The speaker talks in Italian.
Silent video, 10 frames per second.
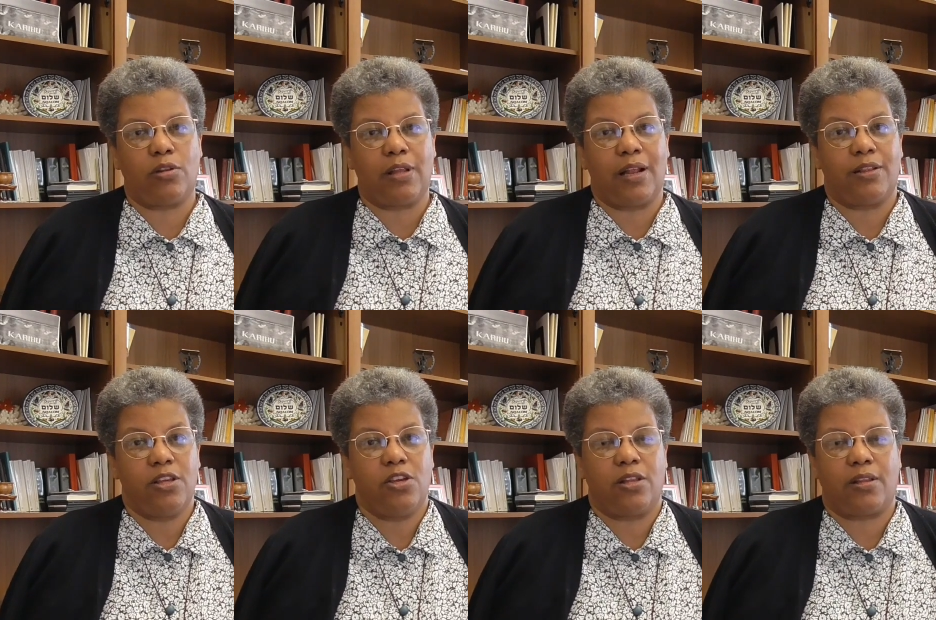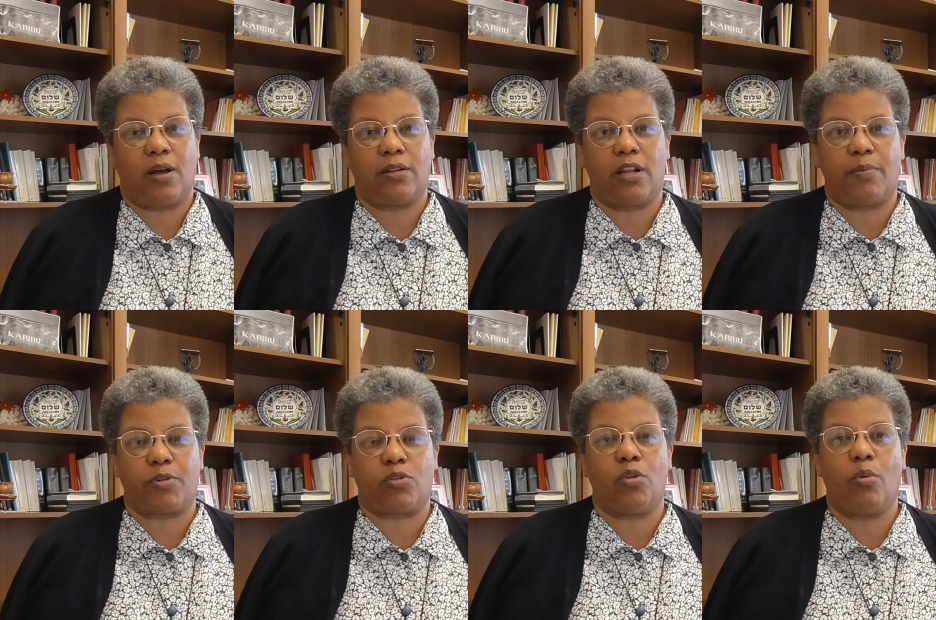della dignità della
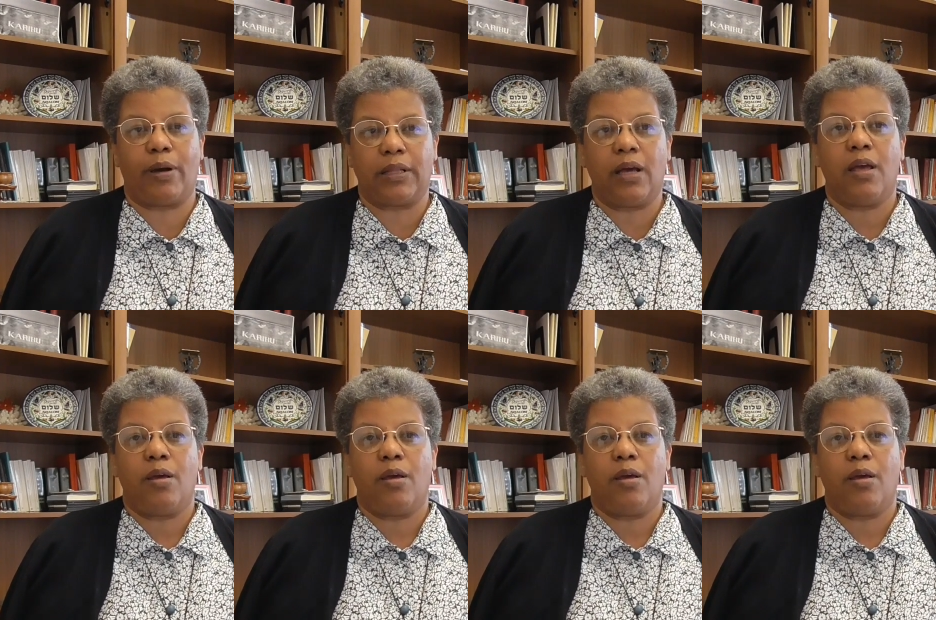persona umana,